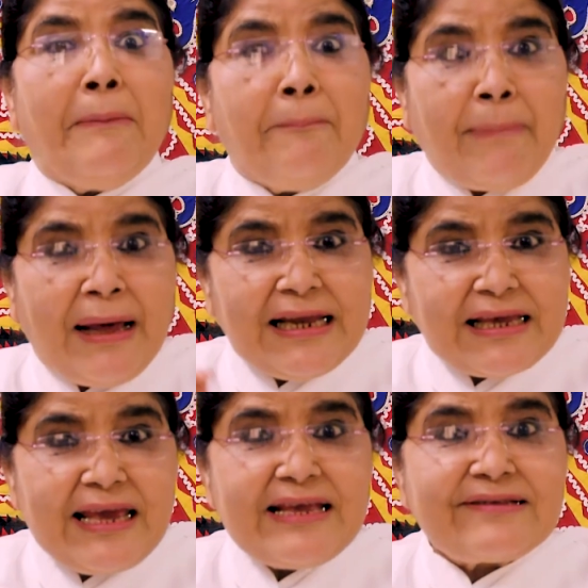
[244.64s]
मन
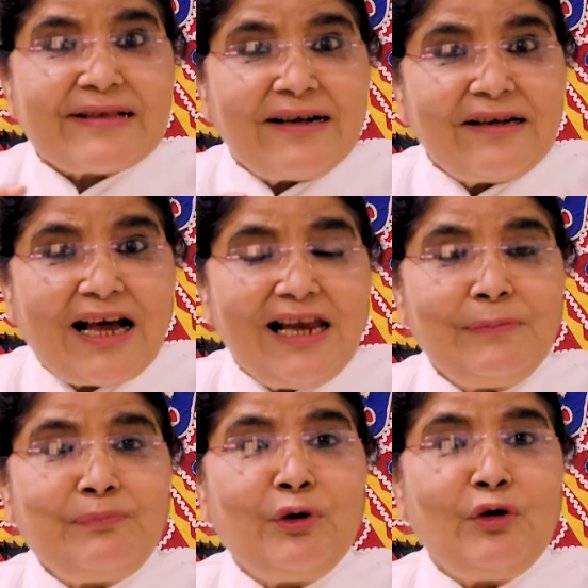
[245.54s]
के
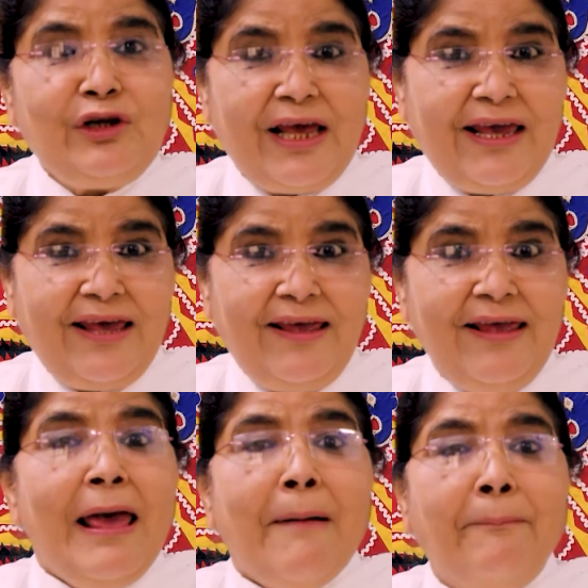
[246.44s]
संकल्पों ने
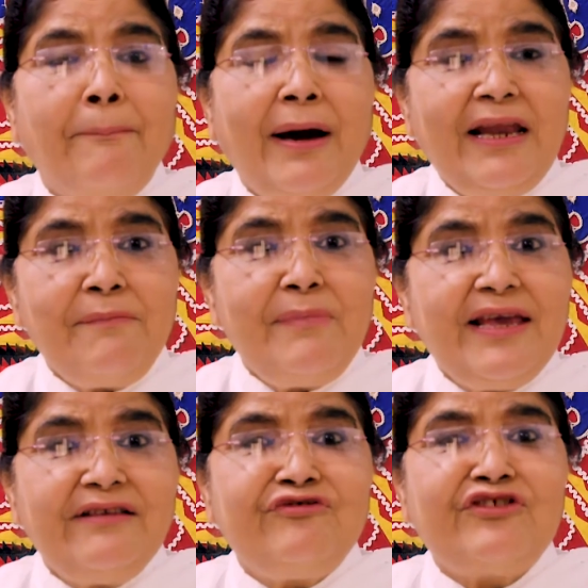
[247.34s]
मन
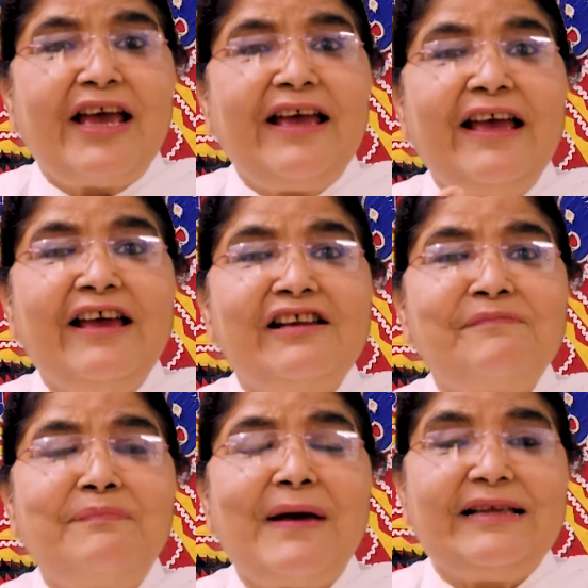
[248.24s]
में जहर
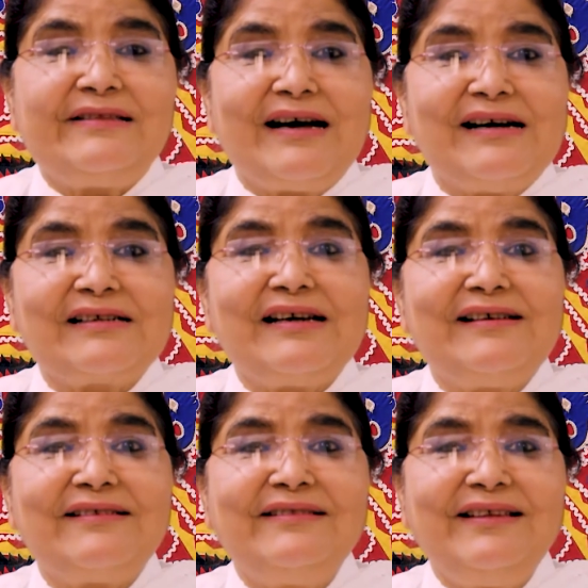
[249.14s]
पैदा
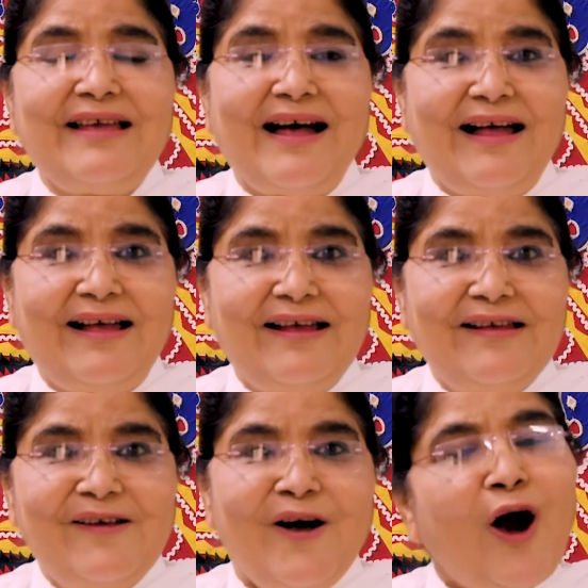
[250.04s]
कर दिया
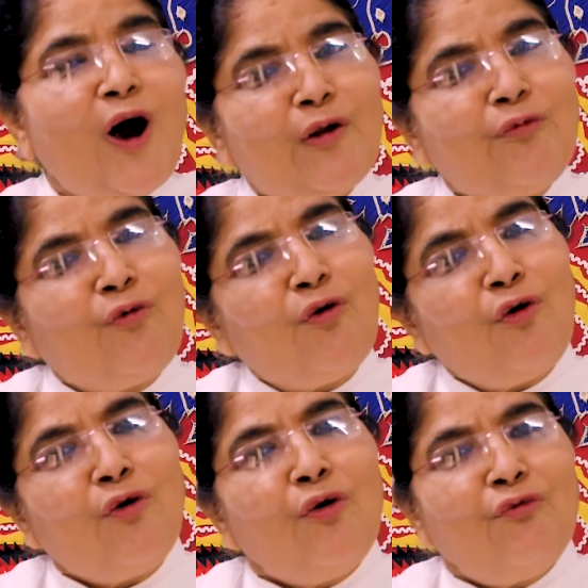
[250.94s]
और वो
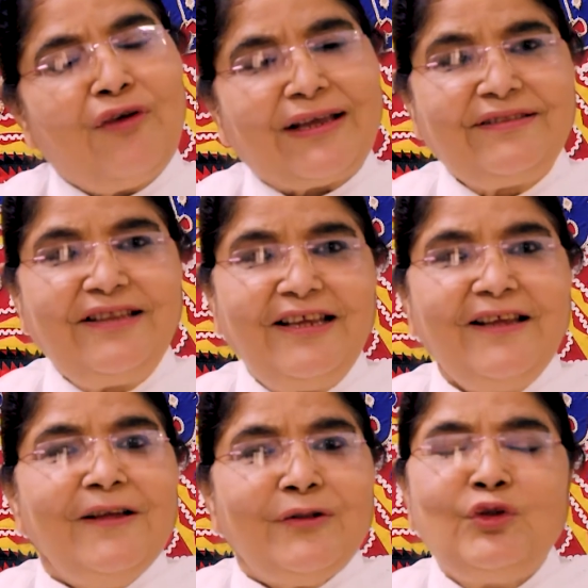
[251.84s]
व्यक्ति
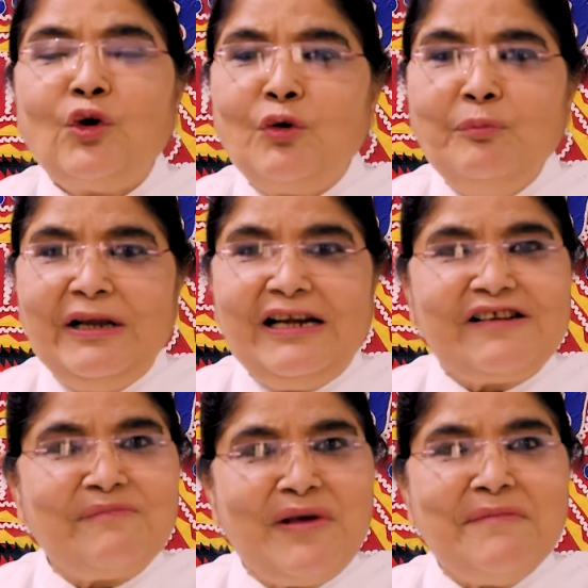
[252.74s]
दो मिनट
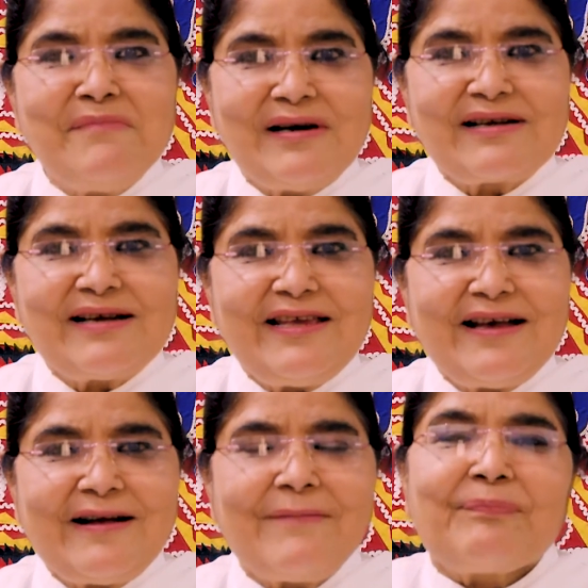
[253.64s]
में मर गया
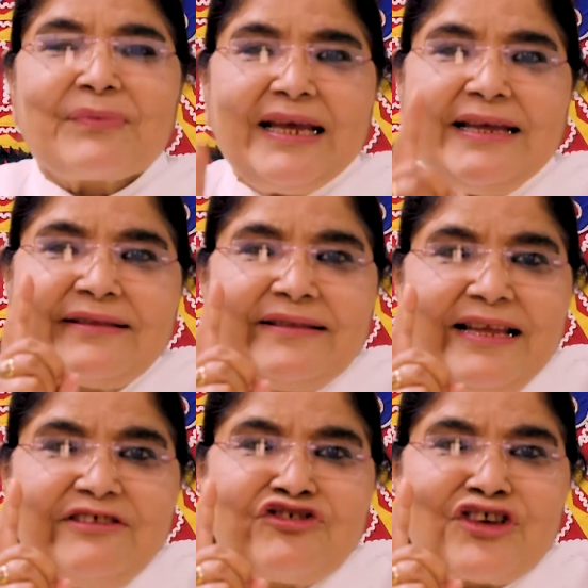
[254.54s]

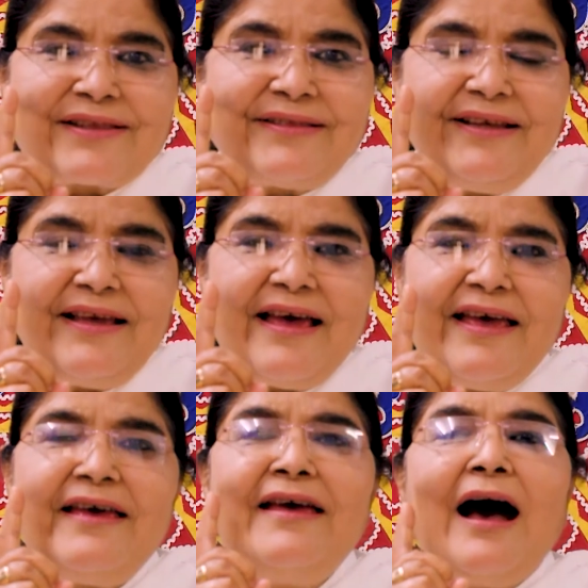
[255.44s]
इतनी शक्ति
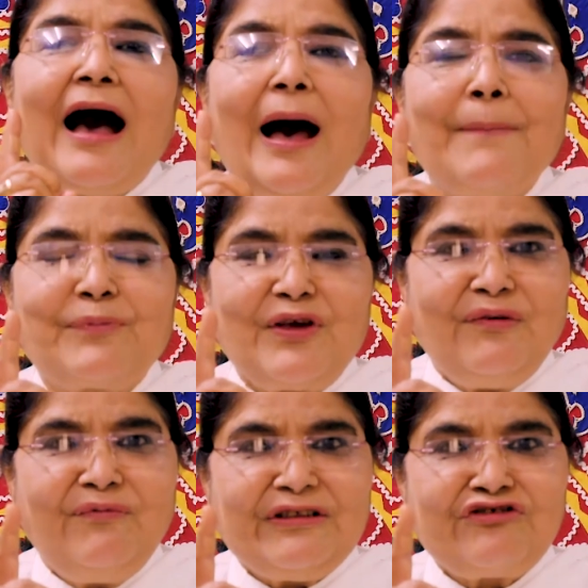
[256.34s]
है आपके
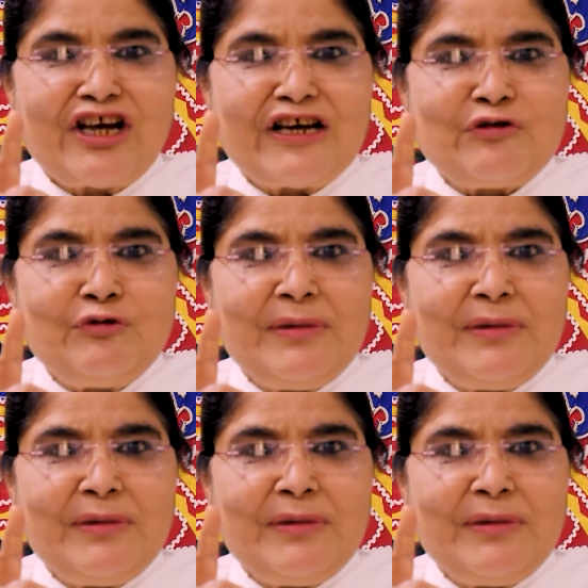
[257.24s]
विचारों